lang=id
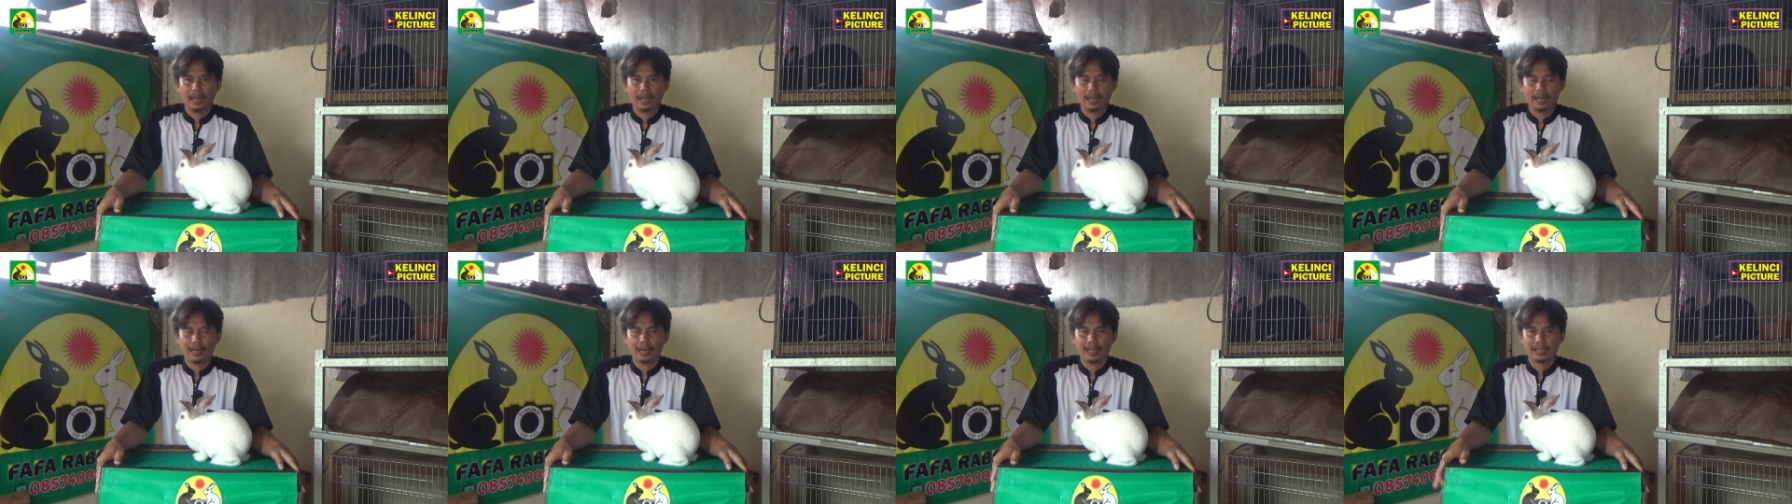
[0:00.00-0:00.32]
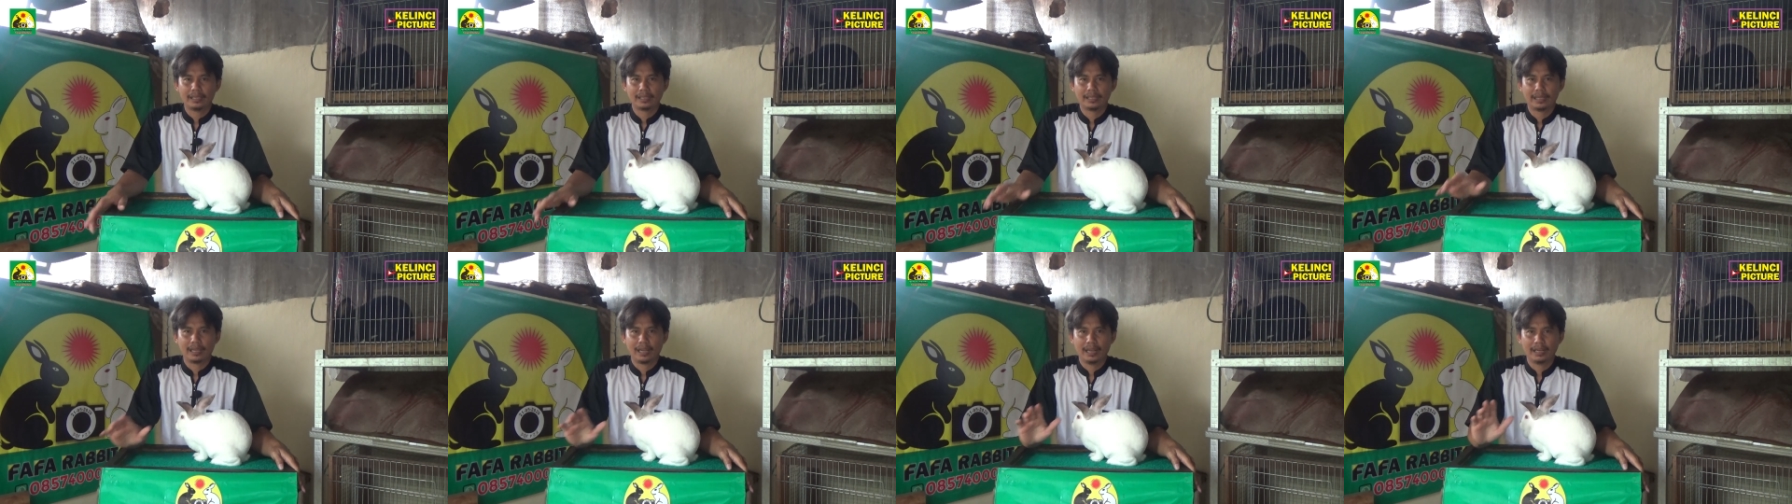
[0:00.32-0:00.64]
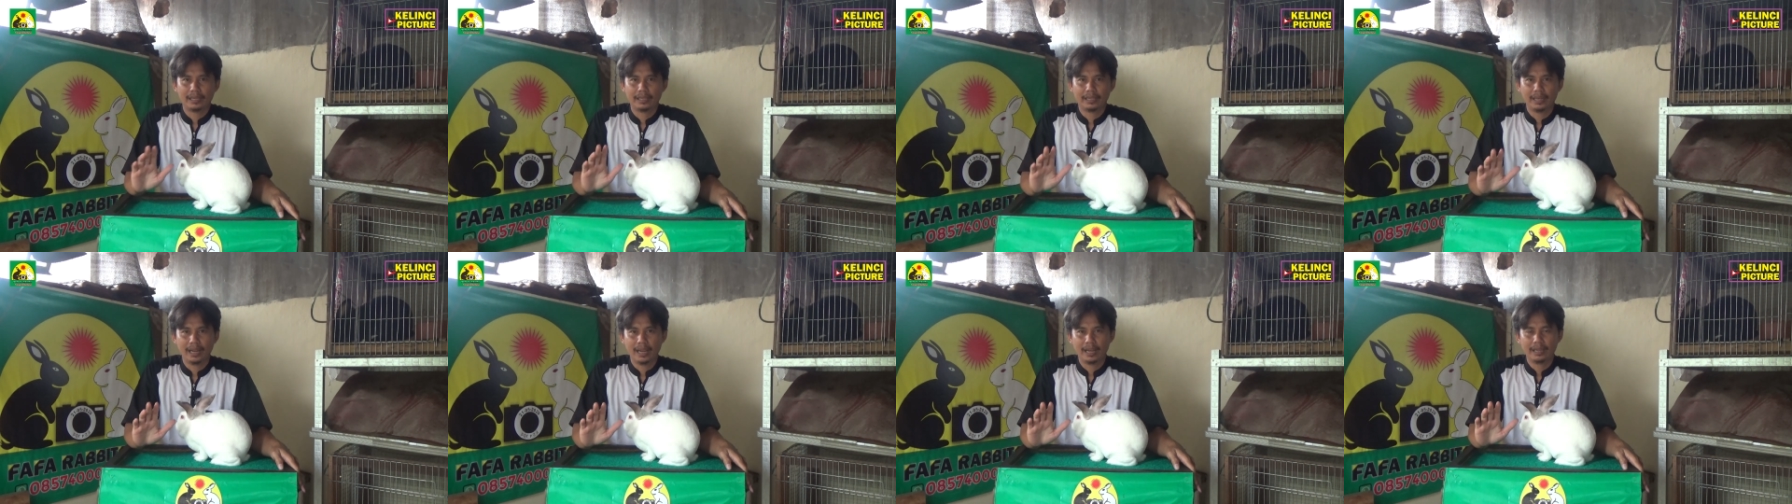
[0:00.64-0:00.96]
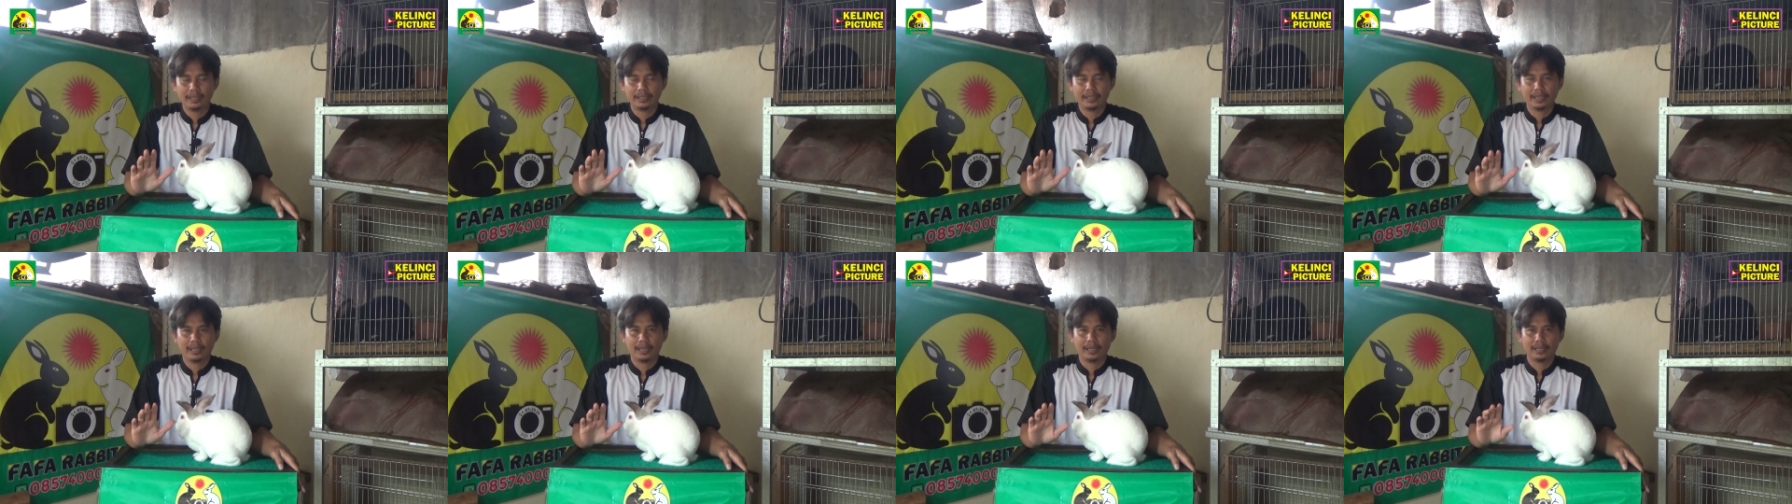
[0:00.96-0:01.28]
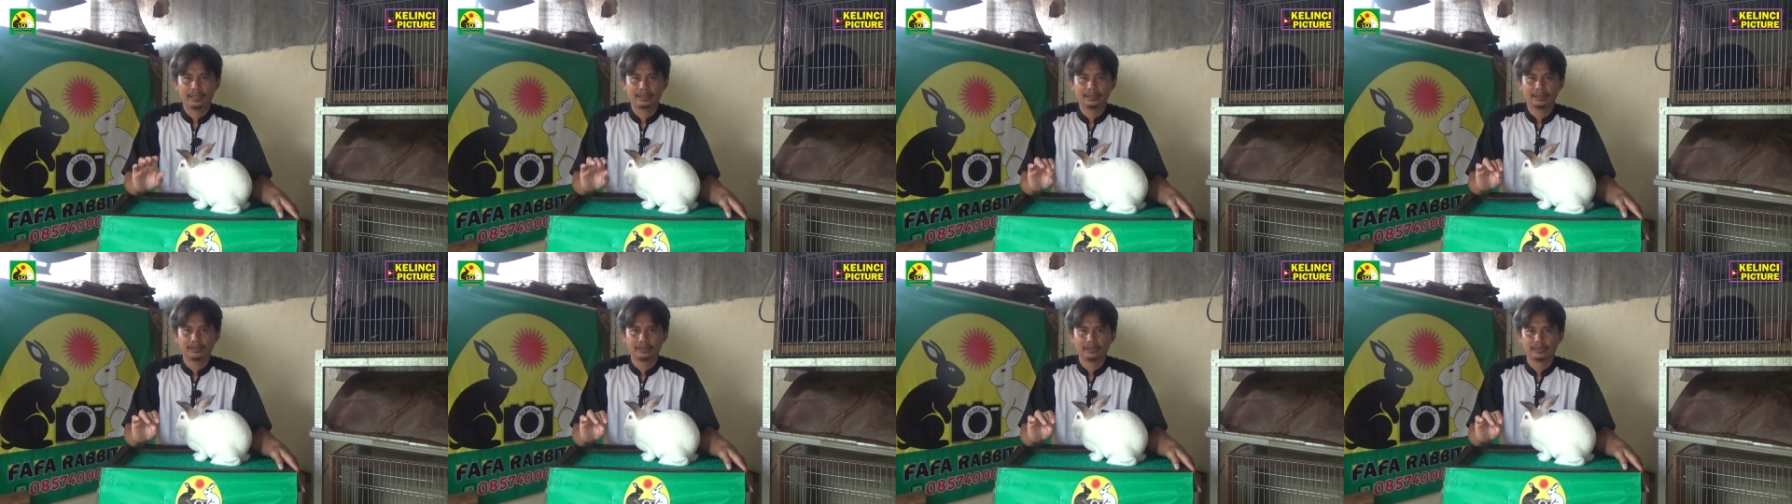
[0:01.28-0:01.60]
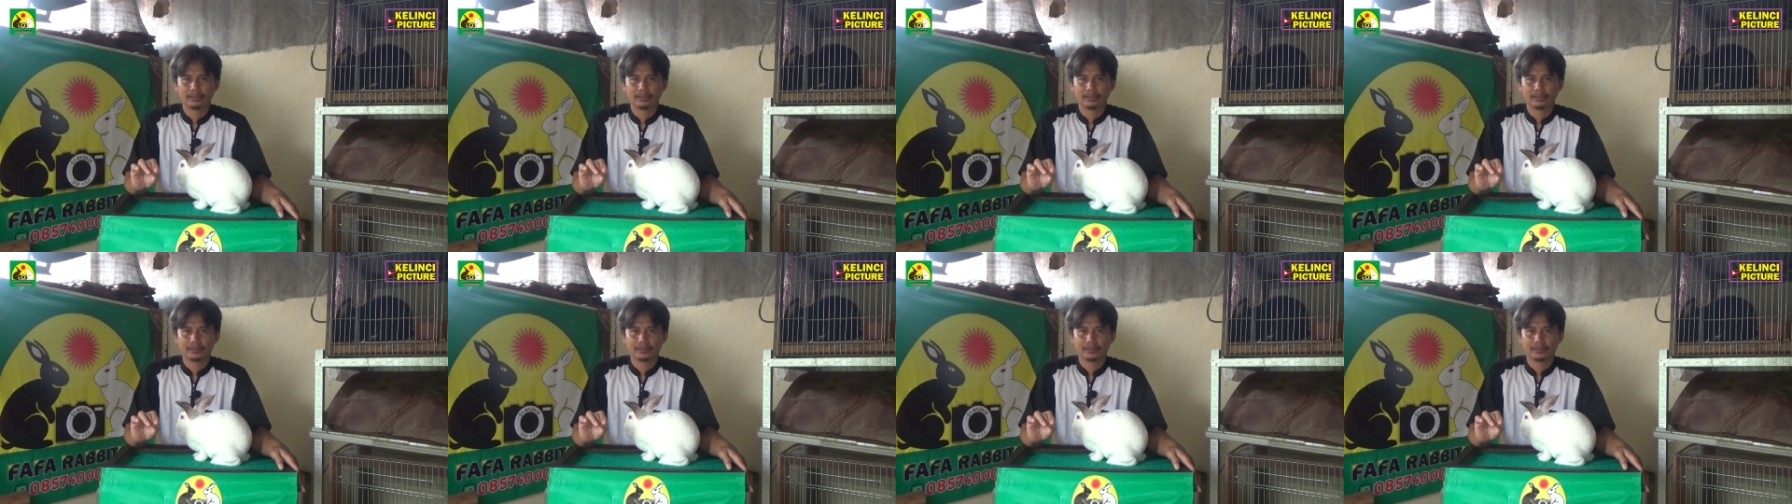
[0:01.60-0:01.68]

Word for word: alas kandang yang